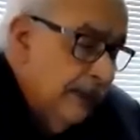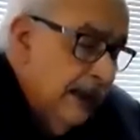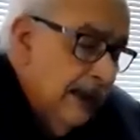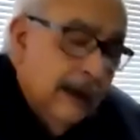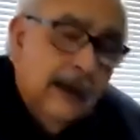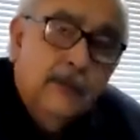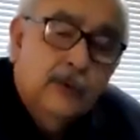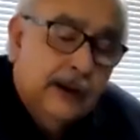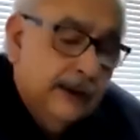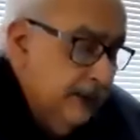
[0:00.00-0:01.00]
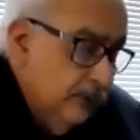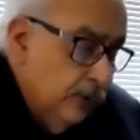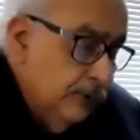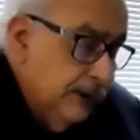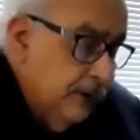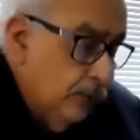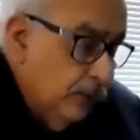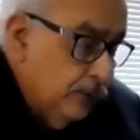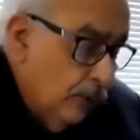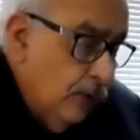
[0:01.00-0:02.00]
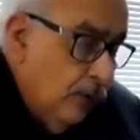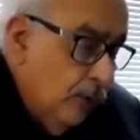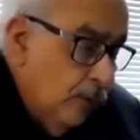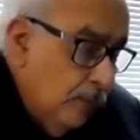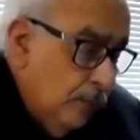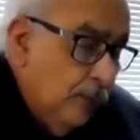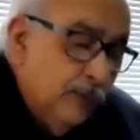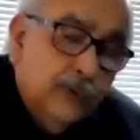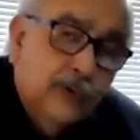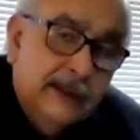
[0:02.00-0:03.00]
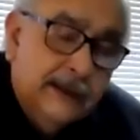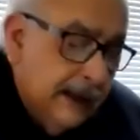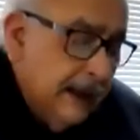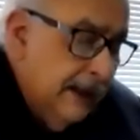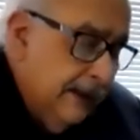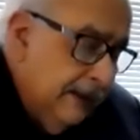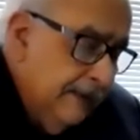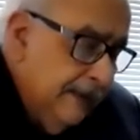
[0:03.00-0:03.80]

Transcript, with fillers: La democracia entonces no es solo un punto de llegada,